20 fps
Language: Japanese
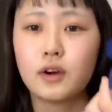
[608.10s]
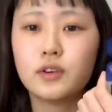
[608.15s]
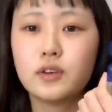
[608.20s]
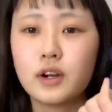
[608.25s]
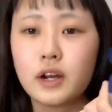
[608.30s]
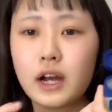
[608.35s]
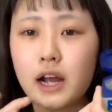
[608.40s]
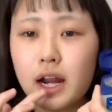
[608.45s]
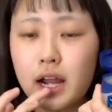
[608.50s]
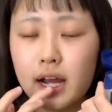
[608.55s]
呂
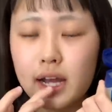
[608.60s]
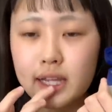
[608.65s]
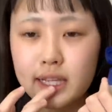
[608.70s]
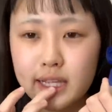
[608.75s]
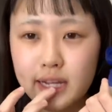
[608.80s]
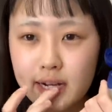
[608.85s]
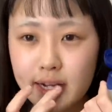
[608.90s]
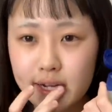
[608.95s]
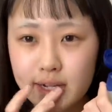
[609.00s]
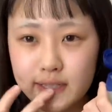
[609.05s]
から上がった
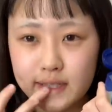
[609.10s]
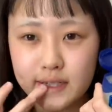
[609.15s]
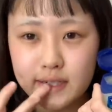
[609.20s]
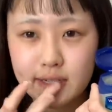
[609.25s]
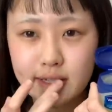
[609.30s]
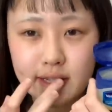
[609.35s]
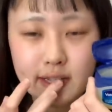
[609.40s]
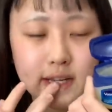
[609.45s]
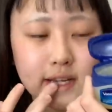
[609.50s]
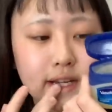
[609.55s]
らお得意
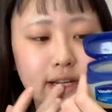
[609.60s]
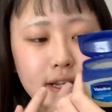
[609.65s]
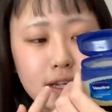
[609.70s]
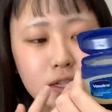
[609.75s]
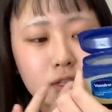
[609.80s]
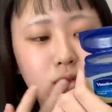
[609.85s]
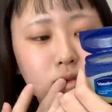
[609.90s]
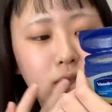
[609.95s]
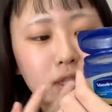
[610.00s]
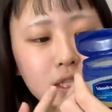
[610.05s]
な
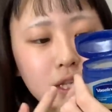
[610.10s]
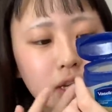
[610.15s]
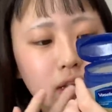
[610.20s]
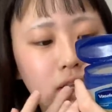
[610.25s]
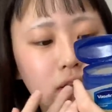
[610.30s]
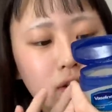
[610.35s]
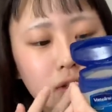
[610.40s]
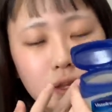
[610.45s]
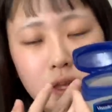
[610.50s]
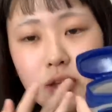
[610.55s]
ワセリンを
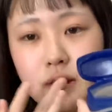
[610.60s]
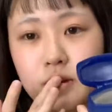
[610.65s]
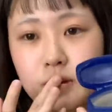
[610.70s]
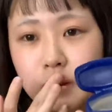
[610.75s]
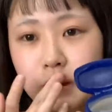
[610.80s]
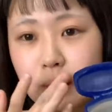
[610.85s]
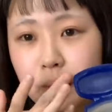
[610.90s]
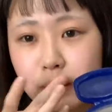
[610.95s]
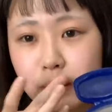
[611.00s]
ね、塗りま